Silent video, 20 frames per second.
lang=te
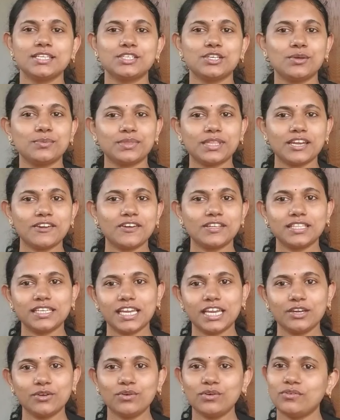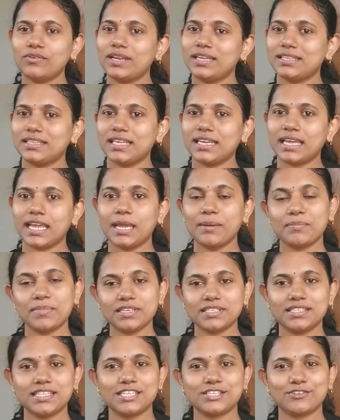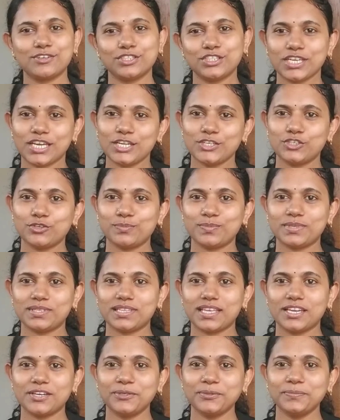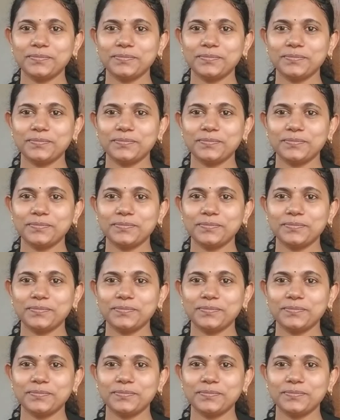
సో తర్వాత నేను వాళ్ళిద్దరికి ఏం డ్రెస్ తీసుకొచ్చానో చూపిస్తాను